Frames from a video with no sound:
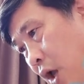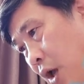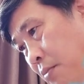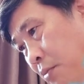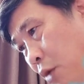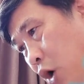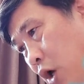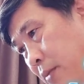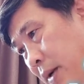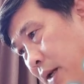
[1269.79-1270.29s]

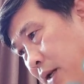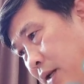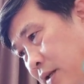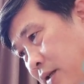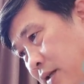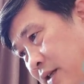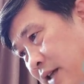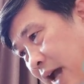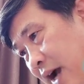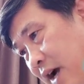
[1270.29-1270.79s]
Bùi Nguyên Minh
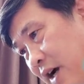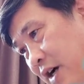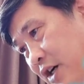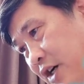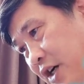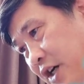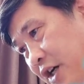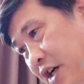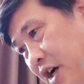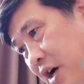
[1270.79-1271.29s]
dạng
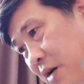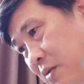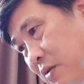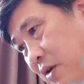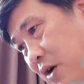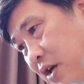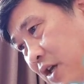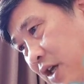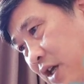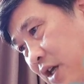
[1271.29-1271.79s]
người không
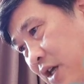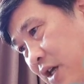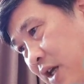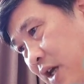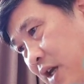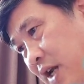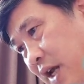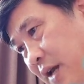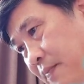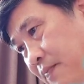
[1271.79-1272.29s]
có ý
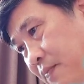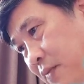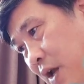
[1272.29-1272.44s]
nghĩa này,